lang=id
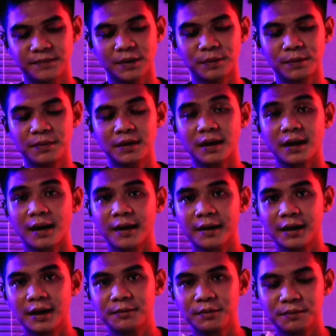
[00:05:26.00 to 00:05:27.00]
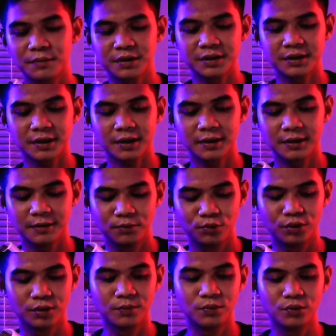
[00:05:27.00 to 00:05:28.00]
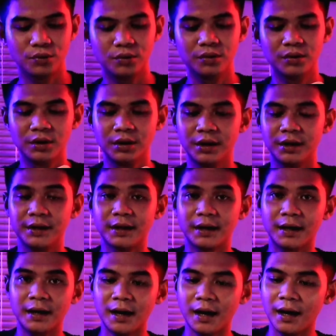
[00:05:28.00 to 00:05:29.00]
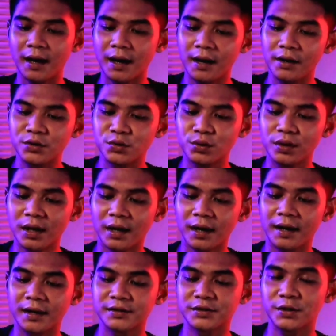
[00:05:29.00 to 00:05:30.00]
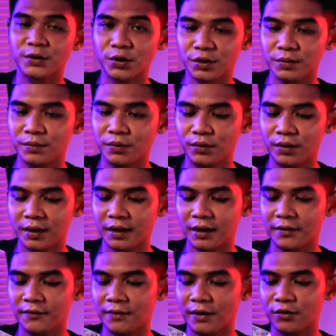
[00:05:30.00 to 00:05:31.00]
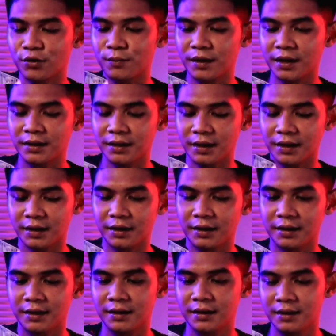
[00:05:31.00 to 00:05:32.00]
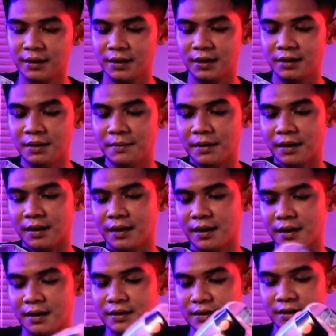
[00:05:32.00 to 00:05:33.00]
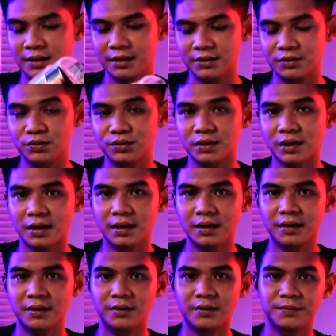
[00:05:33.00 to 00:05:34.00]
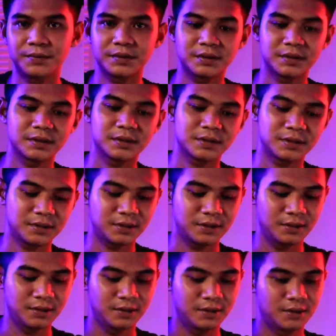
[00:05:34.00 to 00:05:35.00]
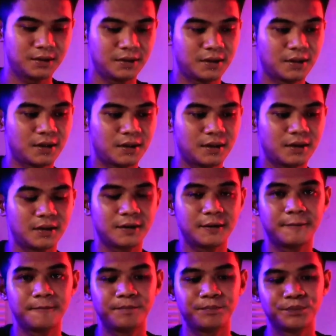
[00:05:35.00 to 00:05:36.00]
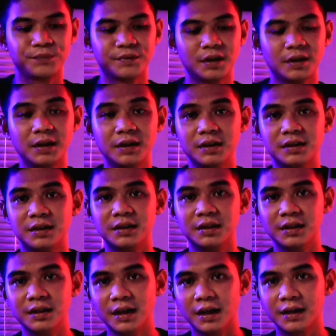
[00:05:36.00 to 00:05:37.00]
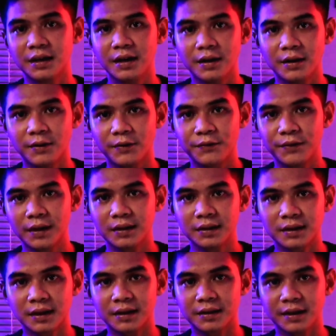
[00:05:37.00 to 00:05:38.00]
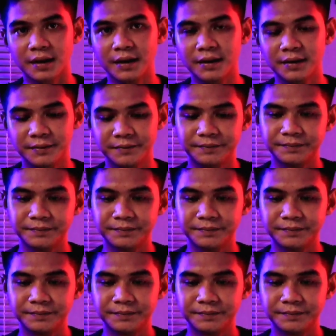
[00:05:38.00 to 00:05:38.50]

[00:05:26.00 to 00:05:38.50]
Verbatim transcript: Apabila kalian ingin membersihkan debu-debu yang sudah kalian sedot menggunakan vacuum cleaner ini. Memang agak sedikit susah. Ups. Nah, jadi di sini ada filternya.